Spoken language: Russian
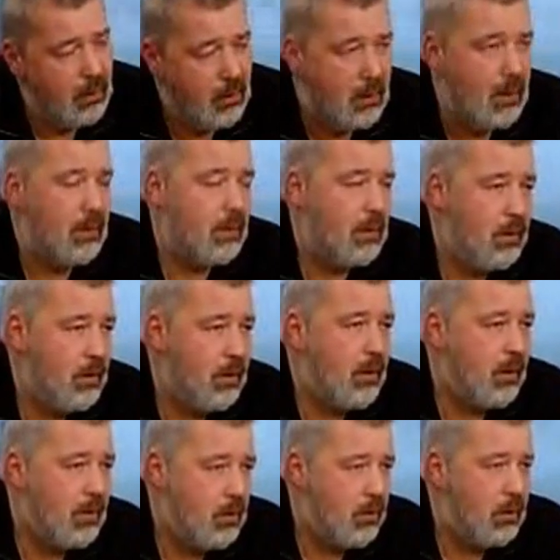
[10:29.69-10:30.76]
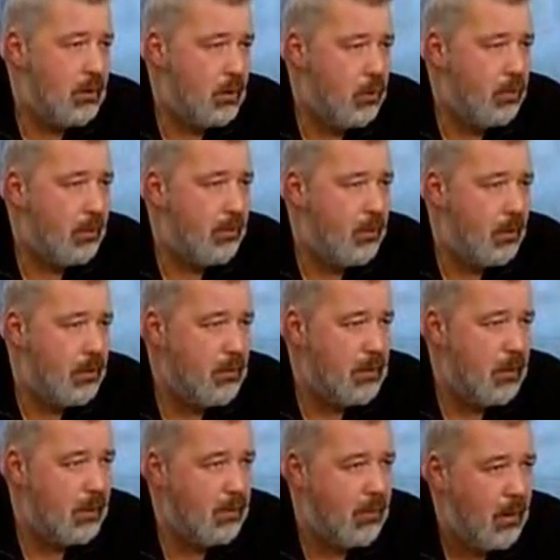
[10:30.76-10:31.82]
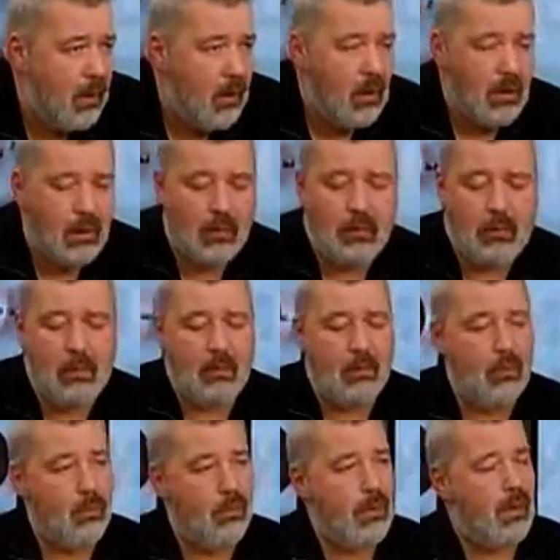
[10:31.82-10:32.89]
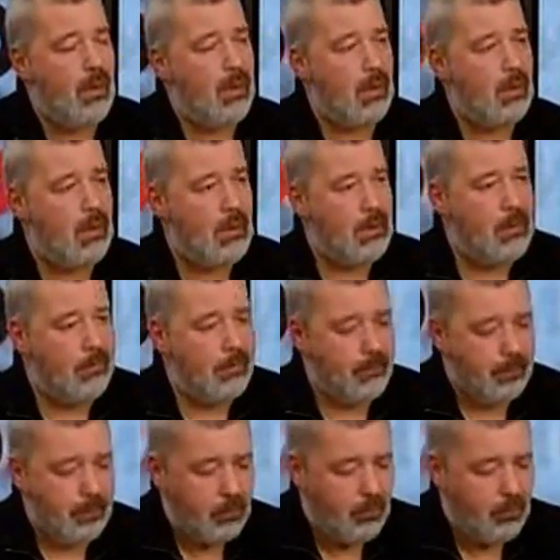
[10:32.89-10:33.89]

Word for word: Стас защищал нашу газету по многим делам, которых убили как раз